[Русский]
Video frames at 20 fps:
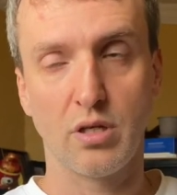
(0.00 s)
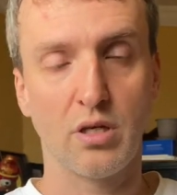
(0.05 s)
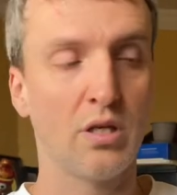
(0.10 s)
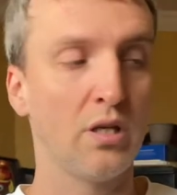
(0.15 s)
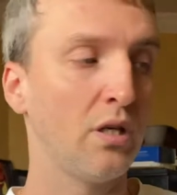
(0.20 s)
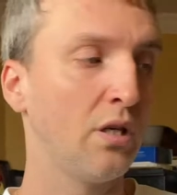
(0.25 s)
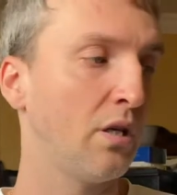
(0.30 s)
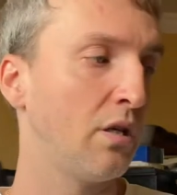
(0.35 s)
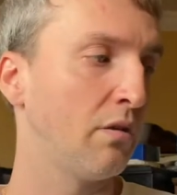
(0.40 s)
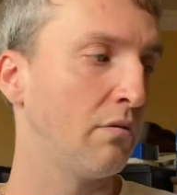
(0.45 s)

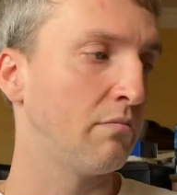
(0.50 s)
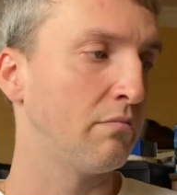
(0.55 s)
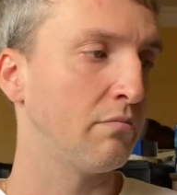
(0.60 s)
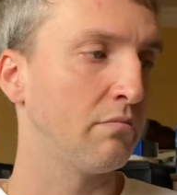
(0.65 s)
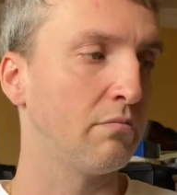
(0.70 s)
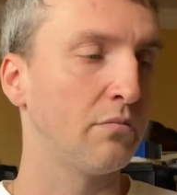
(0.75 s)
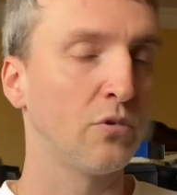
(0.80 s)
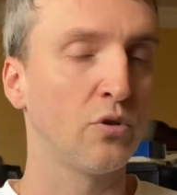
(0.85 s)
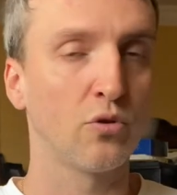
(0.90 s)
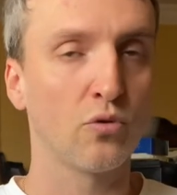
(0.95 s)
и
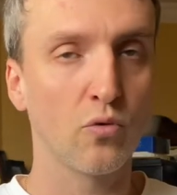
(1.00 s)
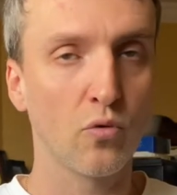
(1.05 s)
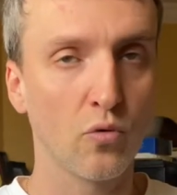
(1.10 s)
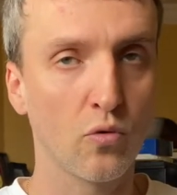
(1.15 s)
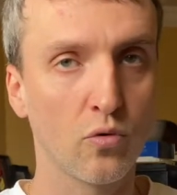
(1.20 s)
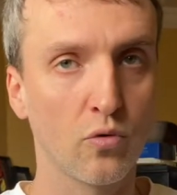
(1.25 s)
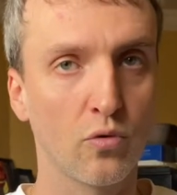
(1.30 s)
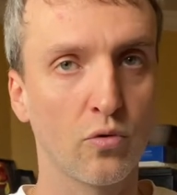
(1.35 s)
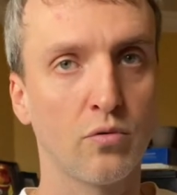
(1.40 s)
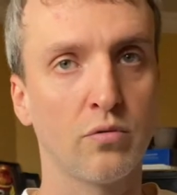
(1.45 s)

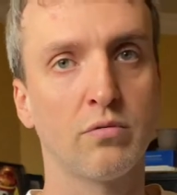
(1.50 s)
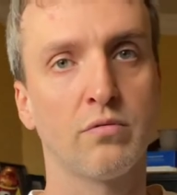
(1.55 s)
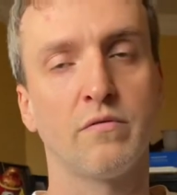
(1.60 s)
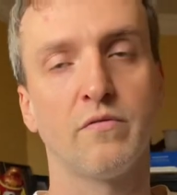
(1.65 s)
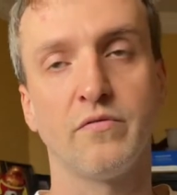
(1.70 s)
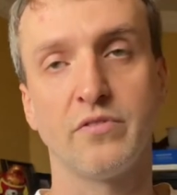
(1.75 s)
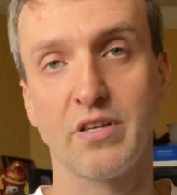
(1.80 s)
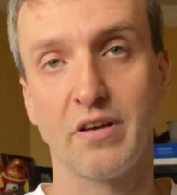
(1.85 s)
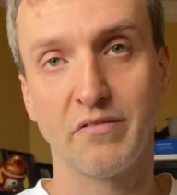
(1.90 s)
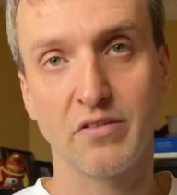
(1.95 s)
другу
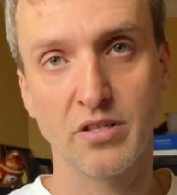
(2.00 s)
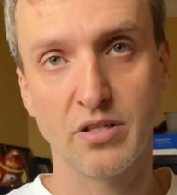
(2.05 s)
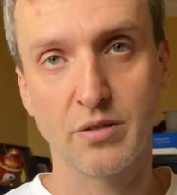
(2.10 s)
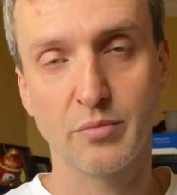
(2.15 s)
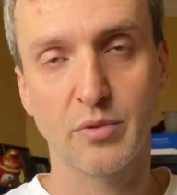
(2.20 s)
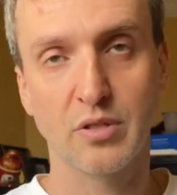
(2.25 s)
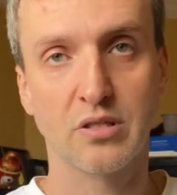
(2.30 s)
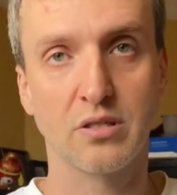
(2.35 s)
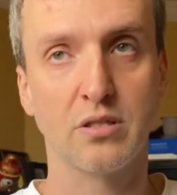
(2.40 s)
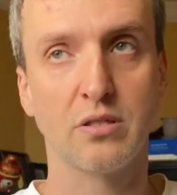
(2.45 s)
в
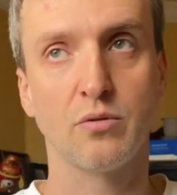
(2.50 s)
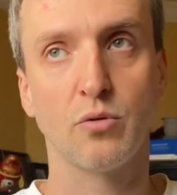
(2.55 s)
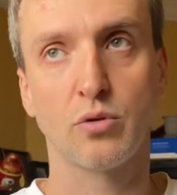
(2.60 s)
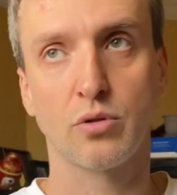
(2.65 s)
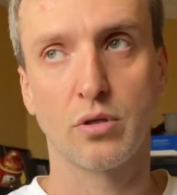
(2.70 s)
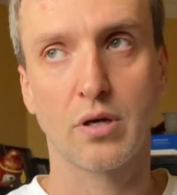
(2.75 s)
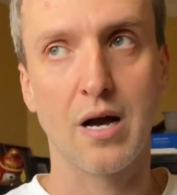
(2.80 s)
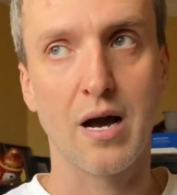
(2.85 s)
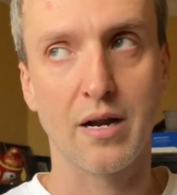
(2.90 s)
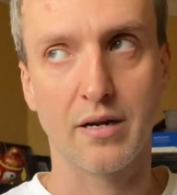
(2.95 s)
зависимости
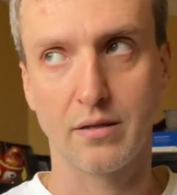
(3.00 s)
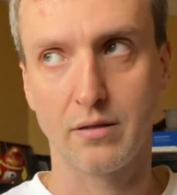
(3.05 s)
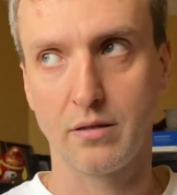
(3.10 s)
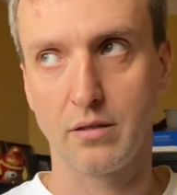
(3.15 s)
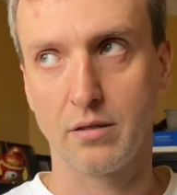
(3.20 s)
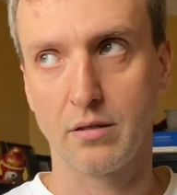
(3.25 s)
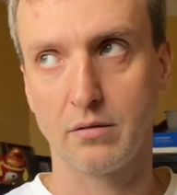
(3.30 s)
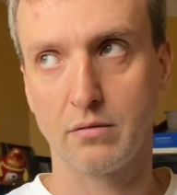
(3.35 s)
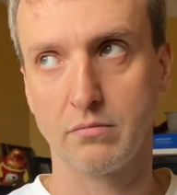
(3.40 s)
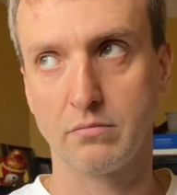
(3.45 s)
от
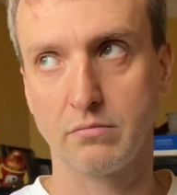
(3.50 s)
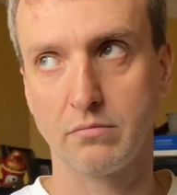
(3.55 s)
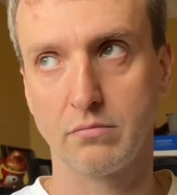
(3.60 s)
карты.